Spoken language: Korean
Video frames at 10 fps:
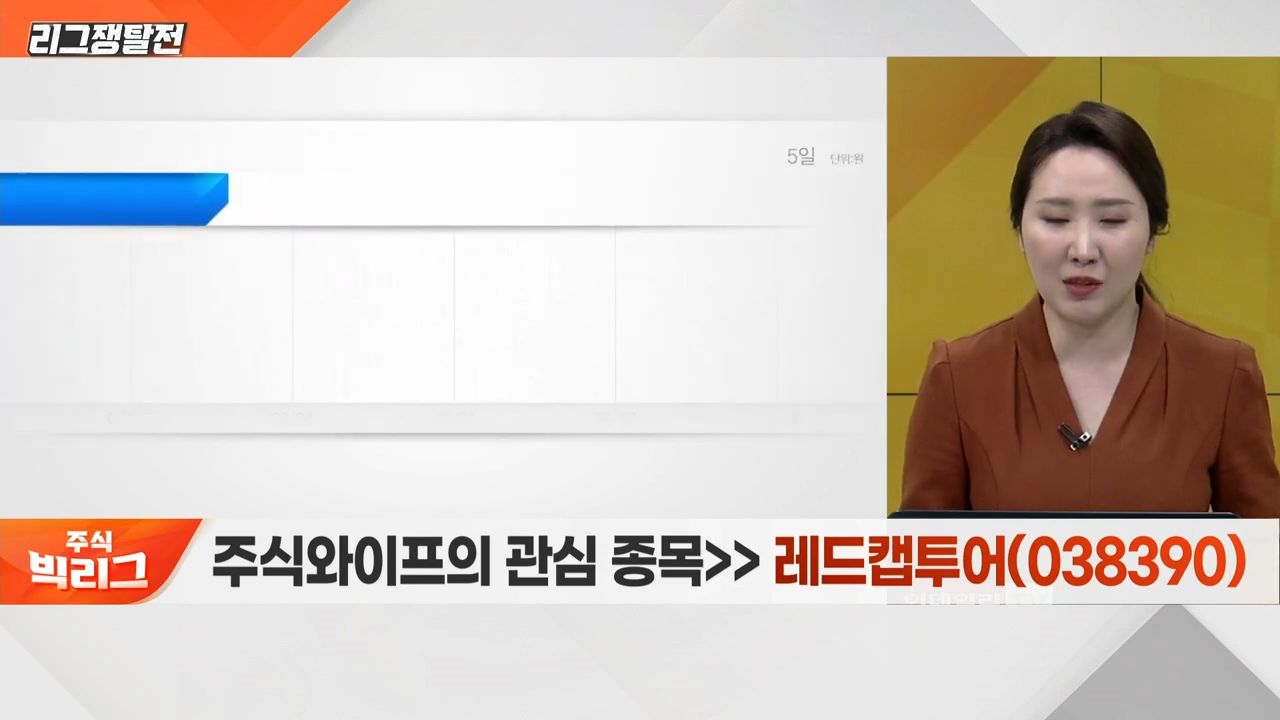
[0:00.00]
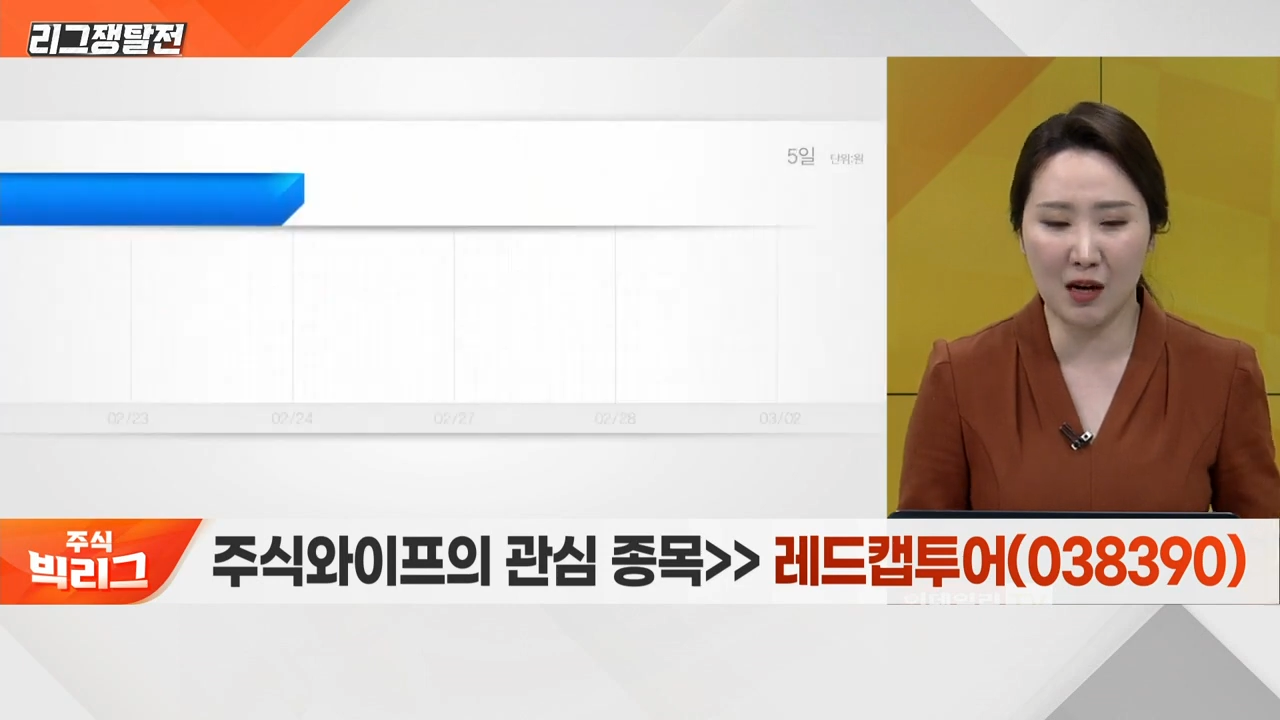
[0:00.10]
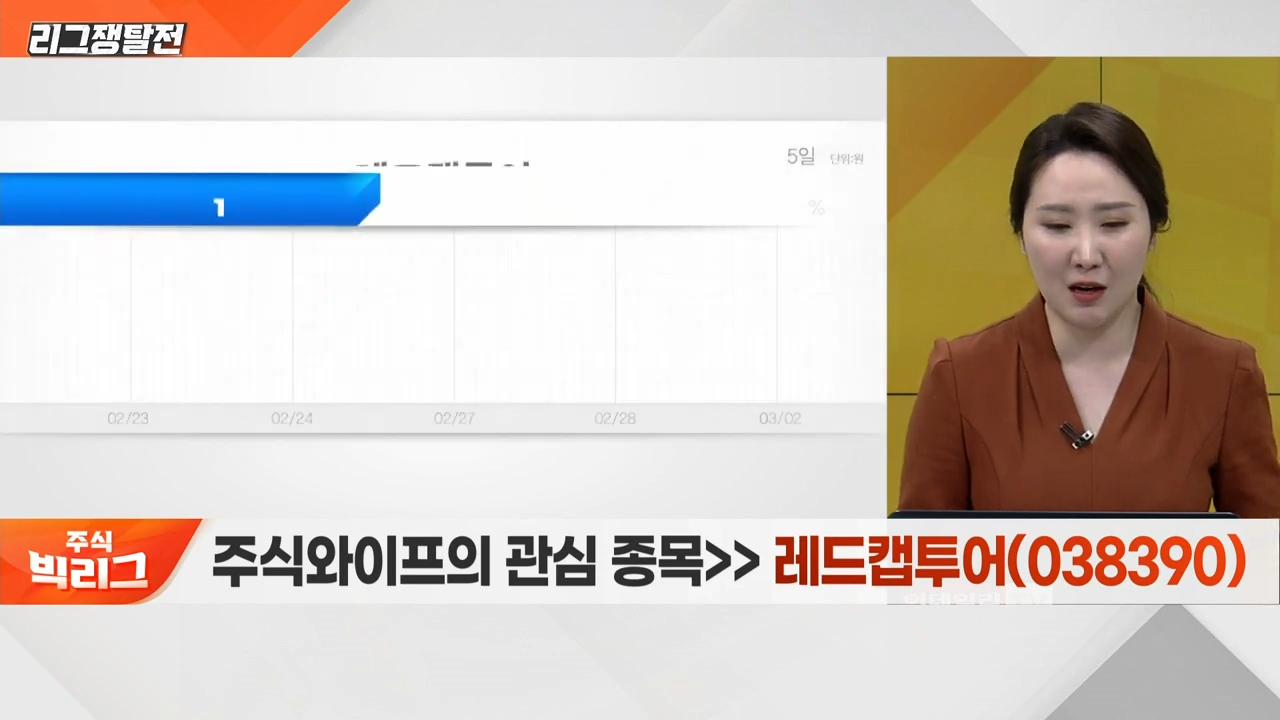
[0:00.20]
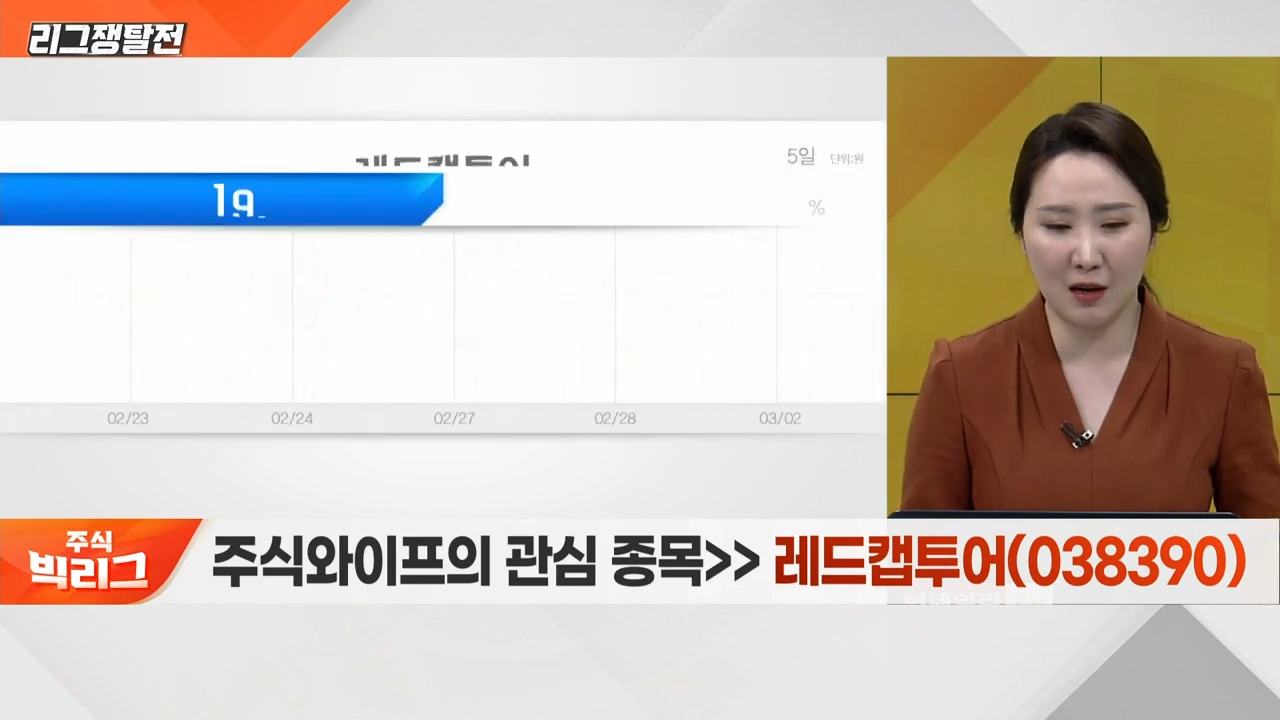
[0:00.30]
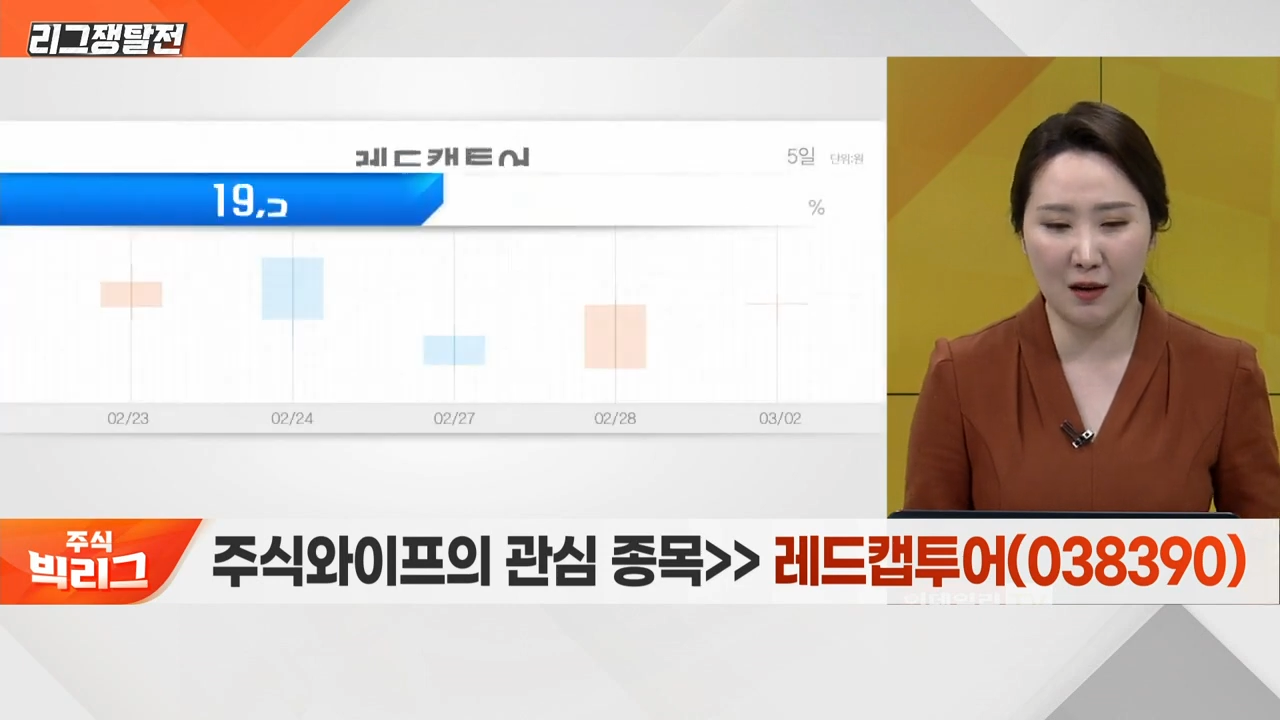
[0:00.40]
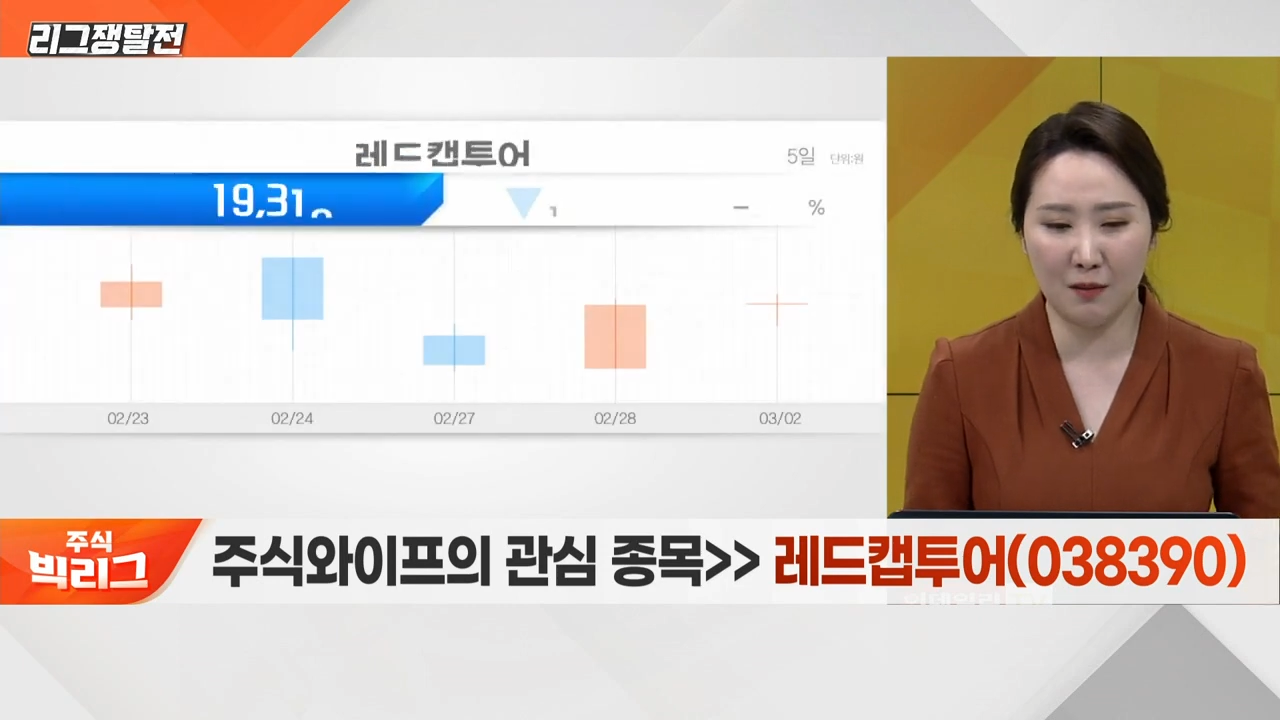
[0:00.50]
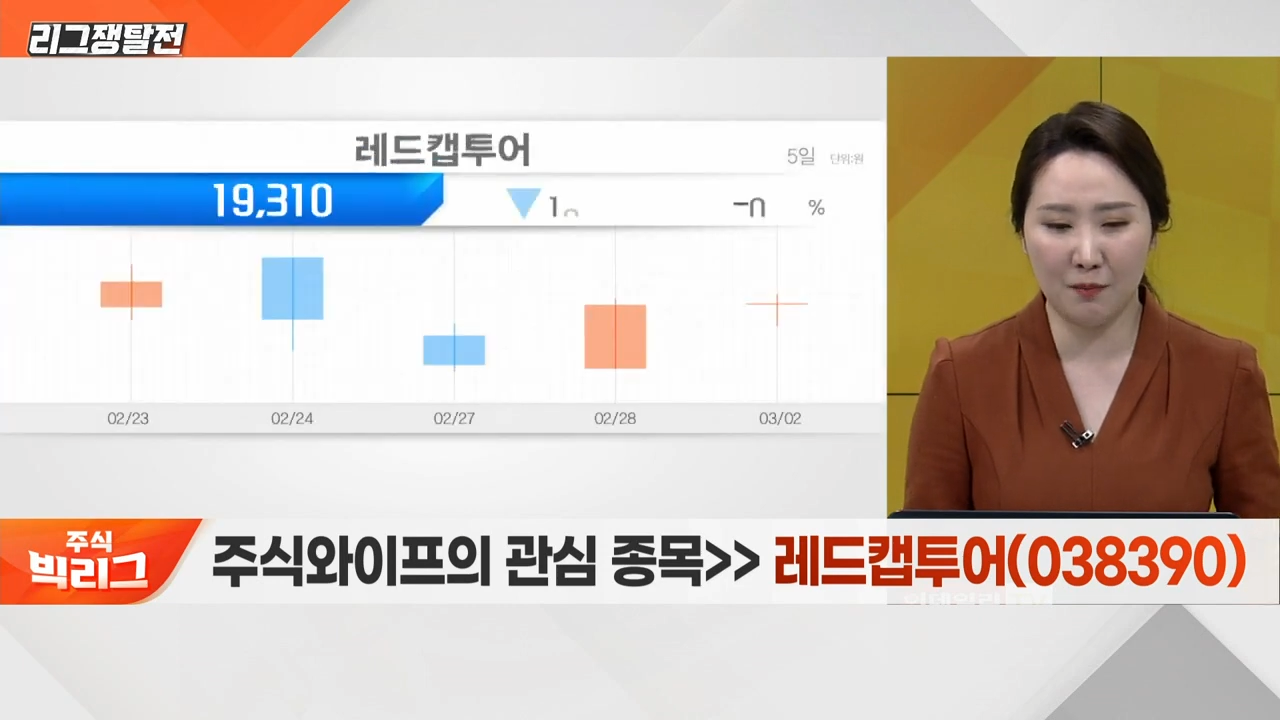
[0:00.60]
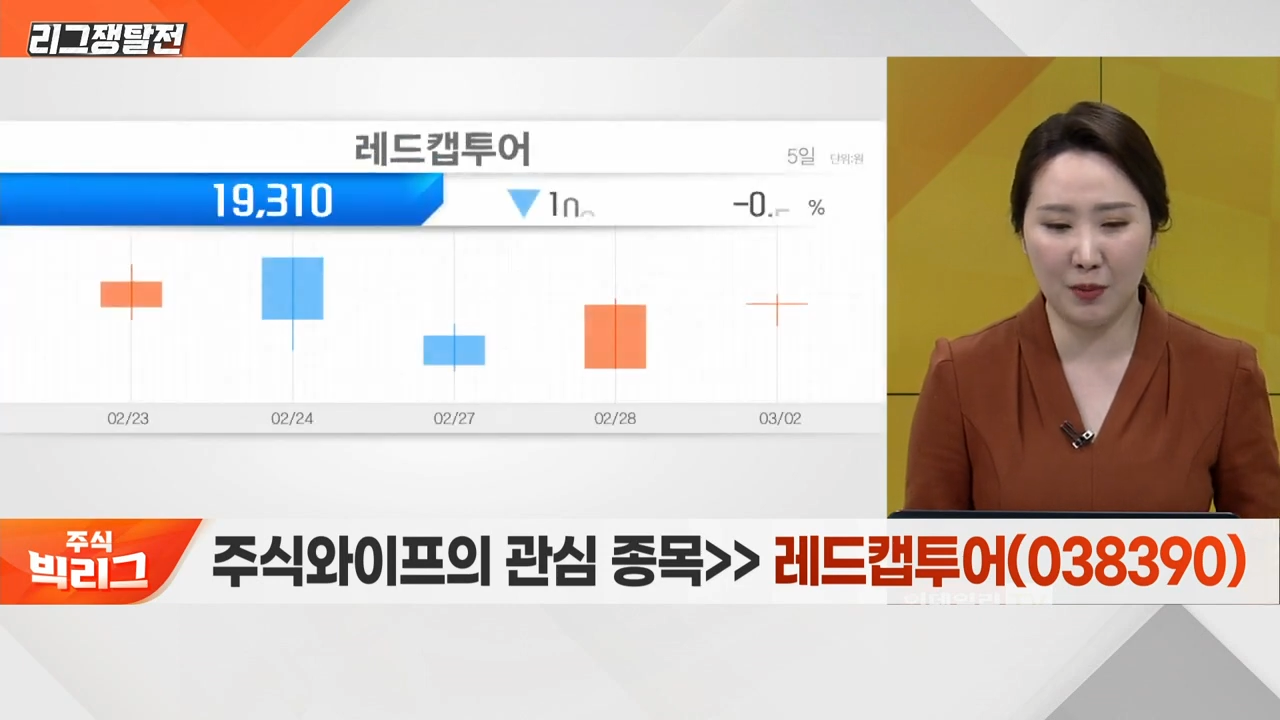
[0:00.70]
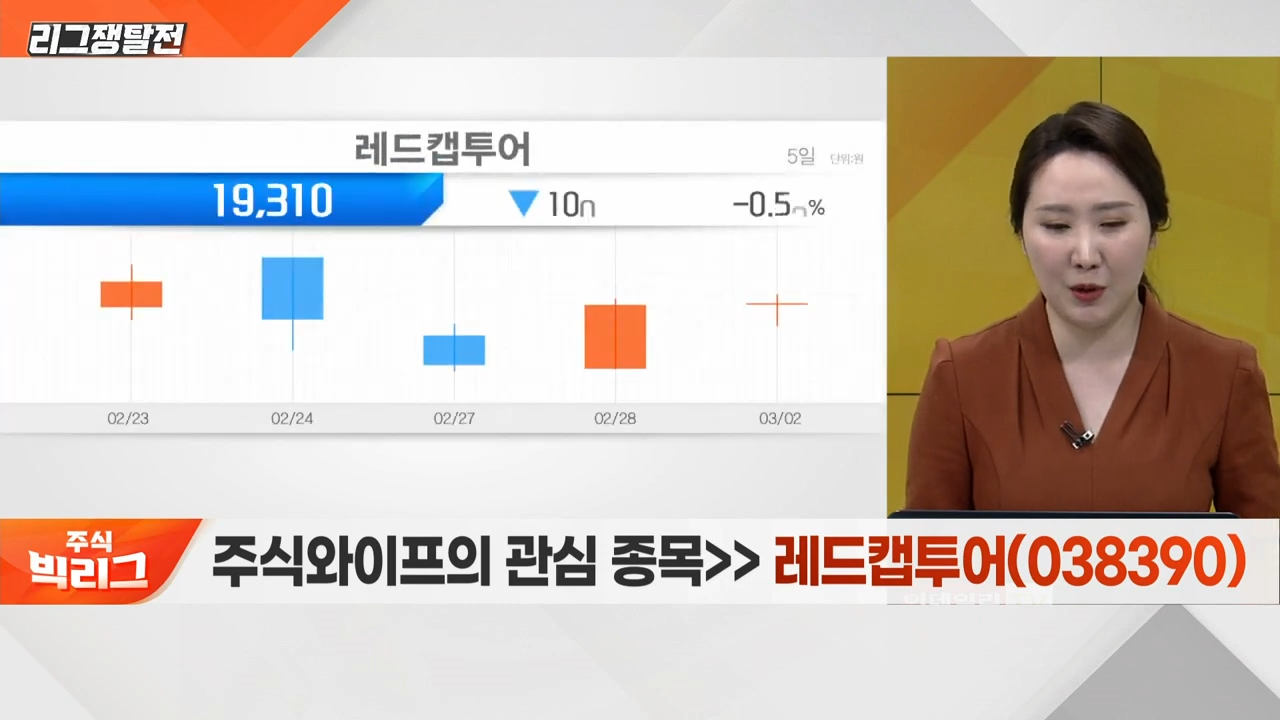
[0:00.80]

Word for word: 잠깐